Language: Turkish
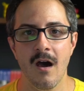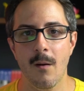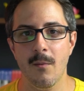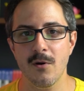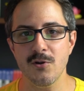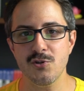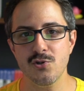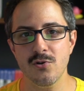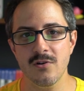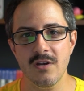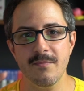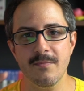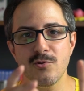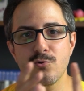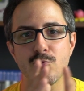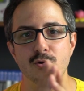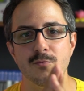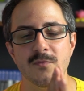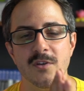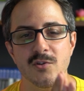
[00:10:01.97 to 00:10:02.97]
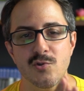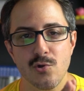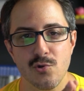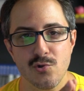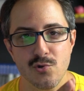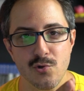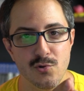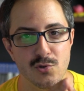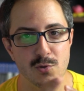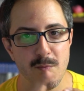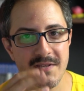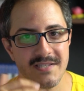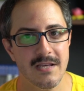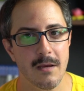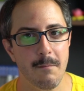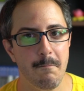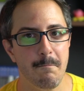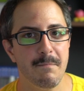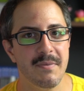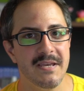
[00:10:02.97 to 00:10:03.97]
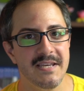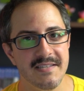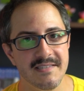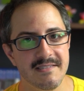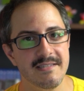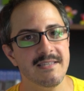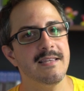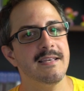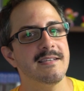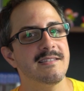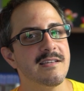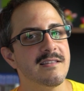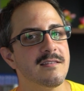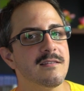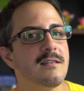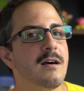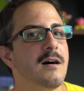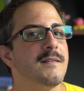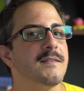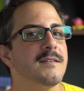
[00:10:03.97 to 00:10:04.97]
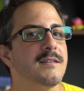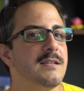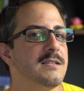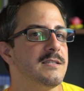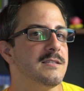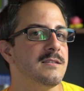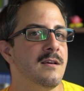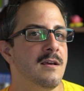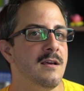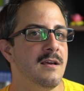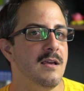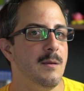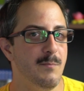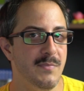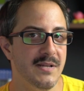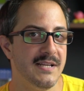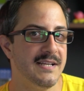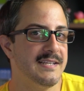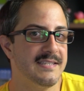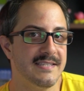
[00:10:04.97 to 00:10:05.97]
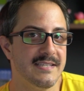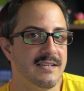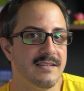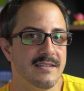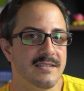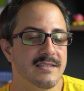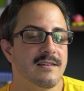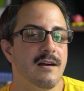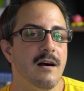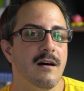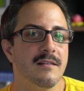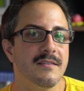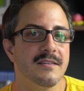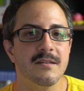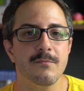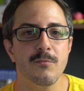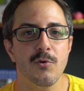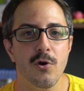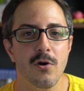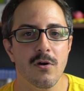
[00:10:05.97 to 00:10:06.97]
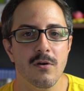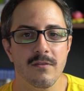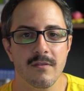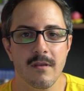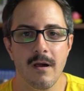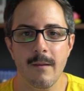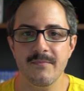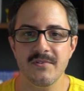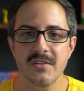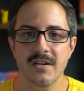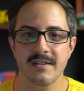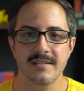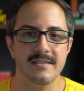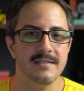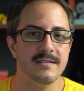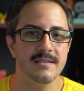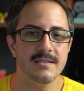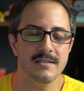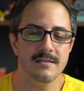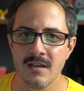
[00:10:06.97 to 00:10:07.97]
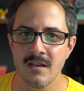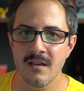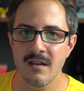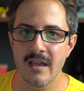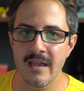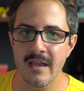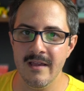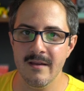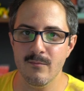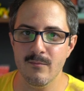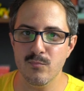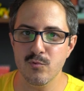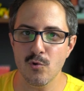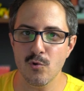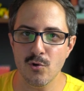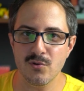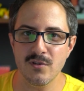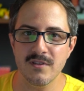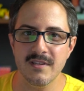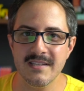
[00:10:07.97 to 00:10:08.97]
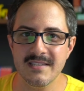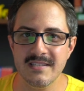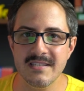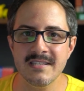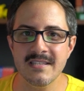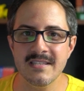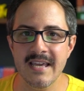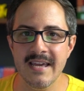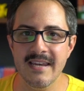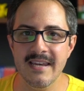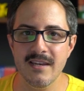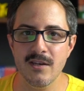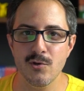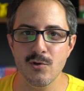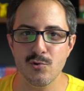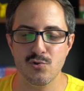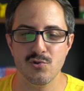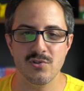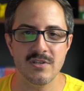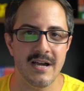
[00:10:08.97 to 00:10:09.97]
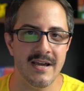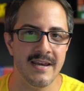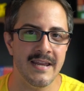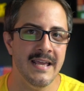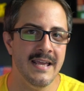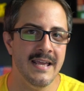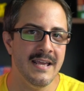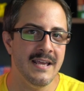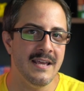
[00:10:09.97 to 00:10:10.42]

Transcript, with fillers: Ama şöyle bir durum da söz konusu. Mesela PC'de satın aldınız, bilgisayarınız kaldırmıyor. Ne yapacaksınız? E, bu noktada siz eleniyorsunuz. Yani